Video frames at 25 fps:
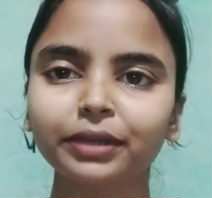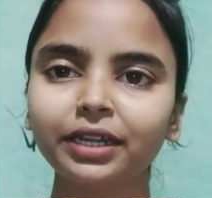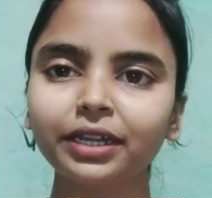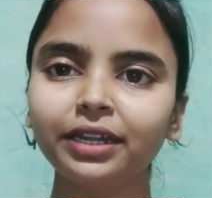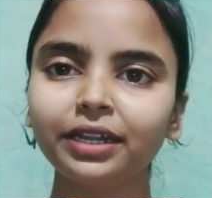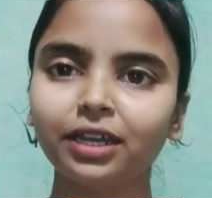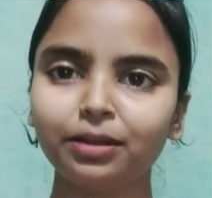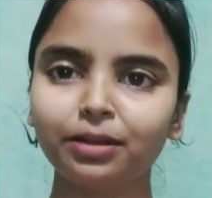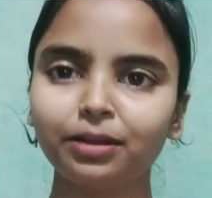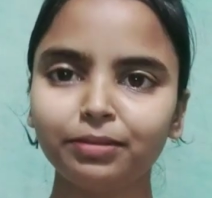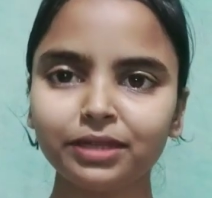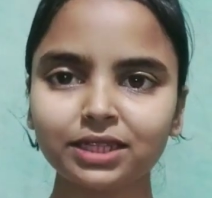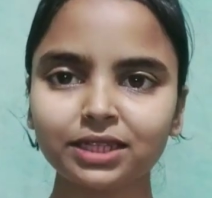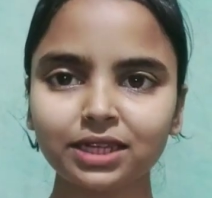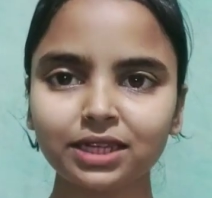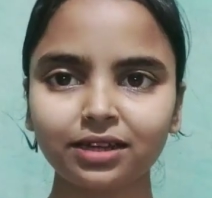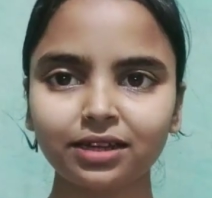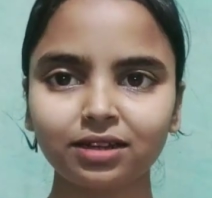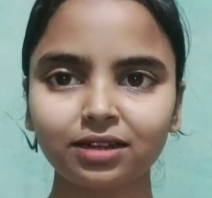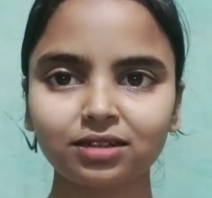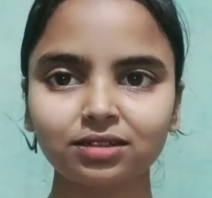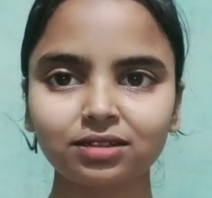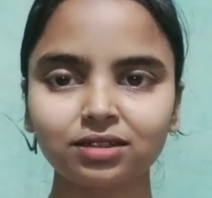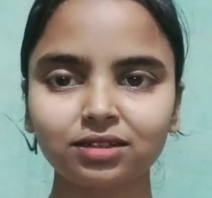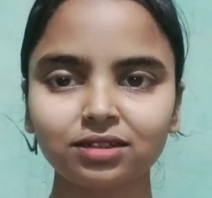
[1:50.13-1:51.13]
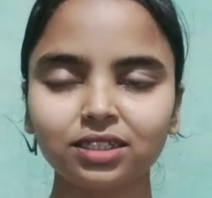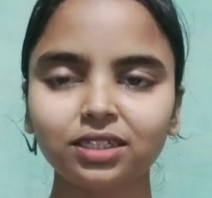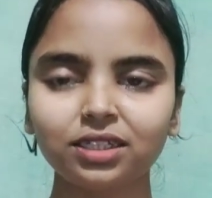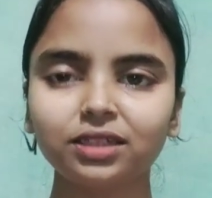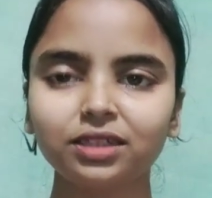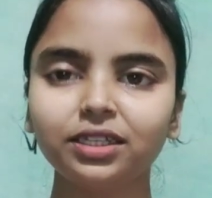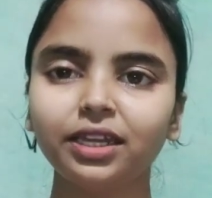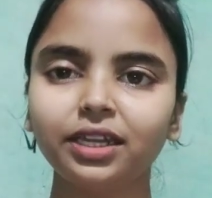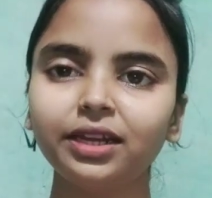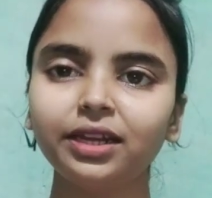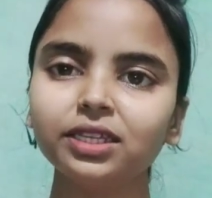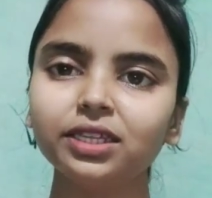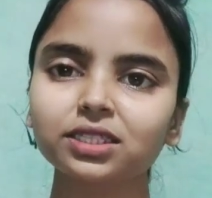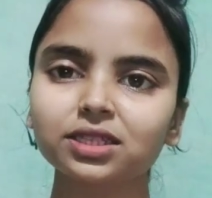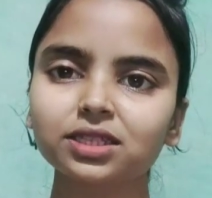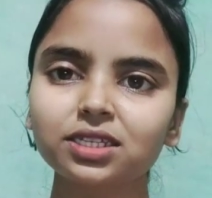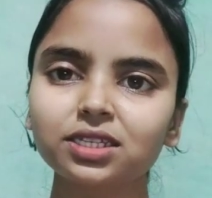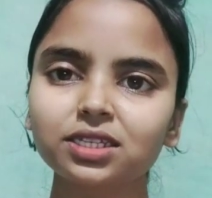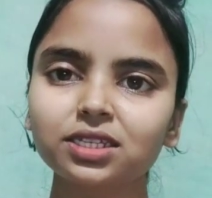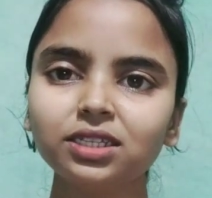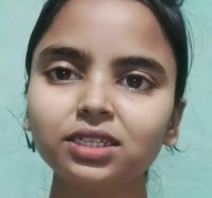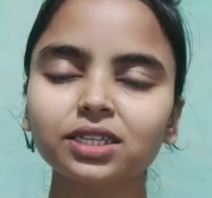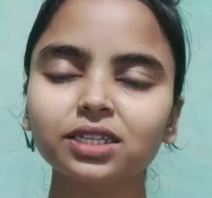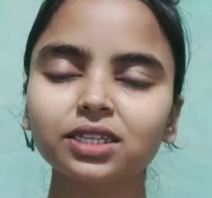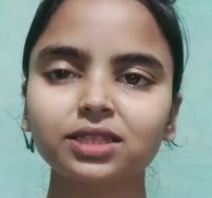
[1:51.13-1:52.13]
डर्मिस लेयर यानी स्किन
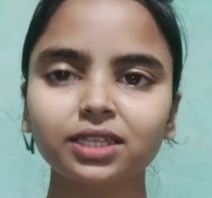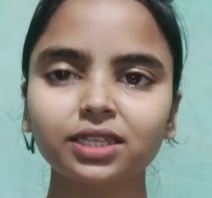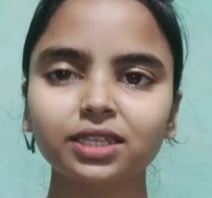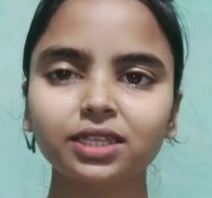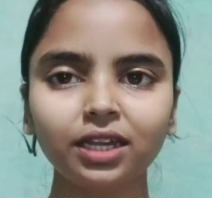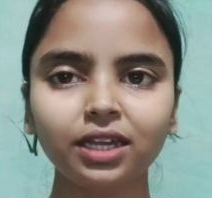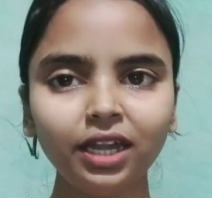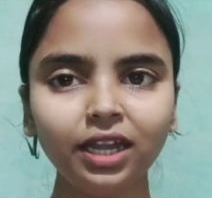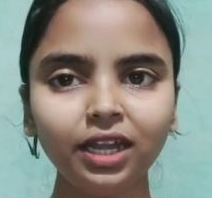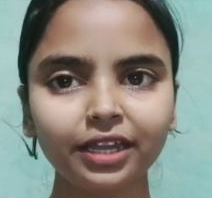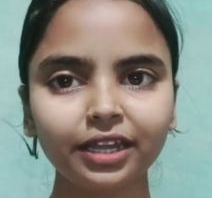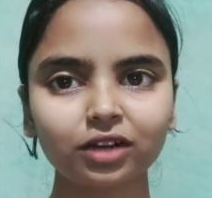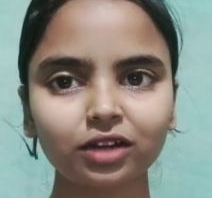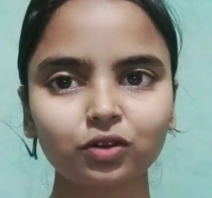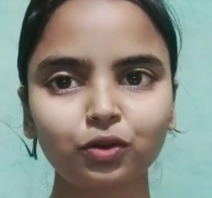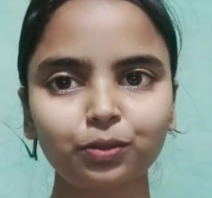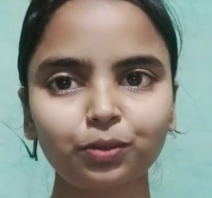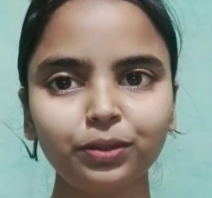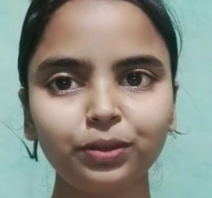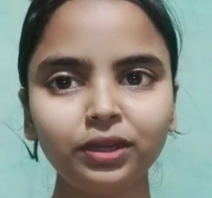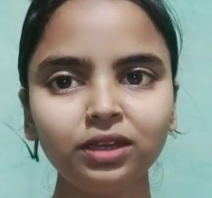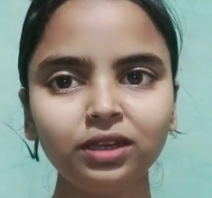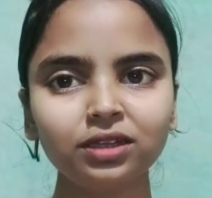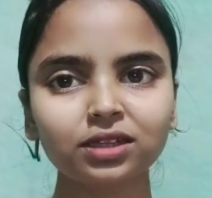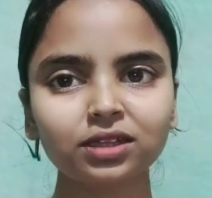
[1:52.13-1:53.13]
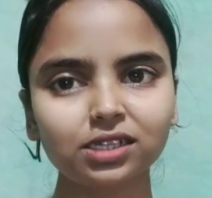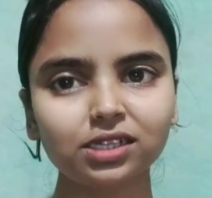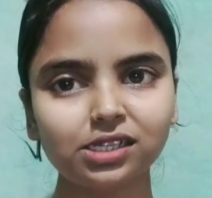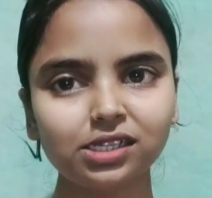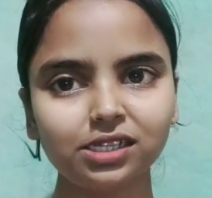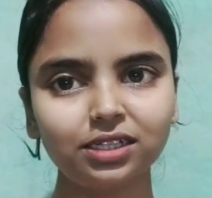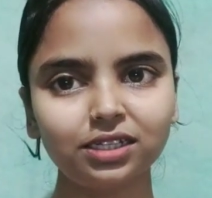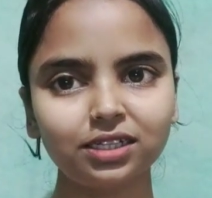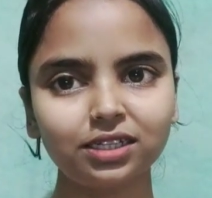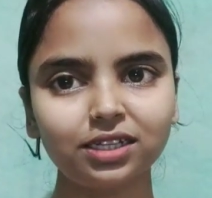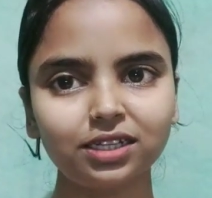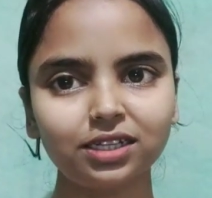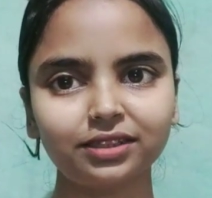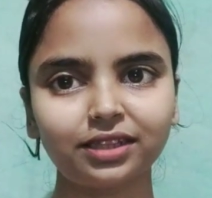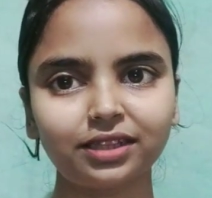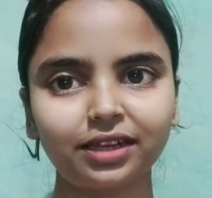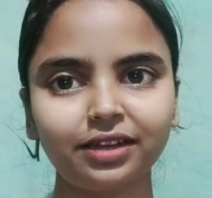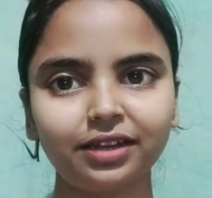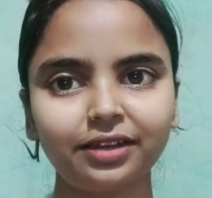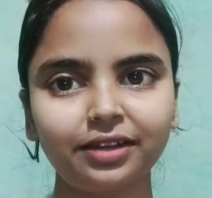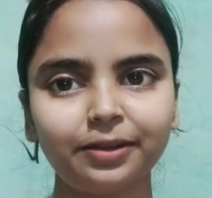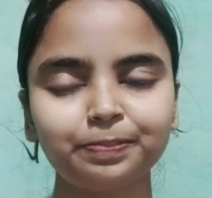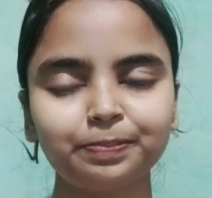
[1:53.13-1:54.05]
के सेकेंड लेयर को भी क्लीन करता है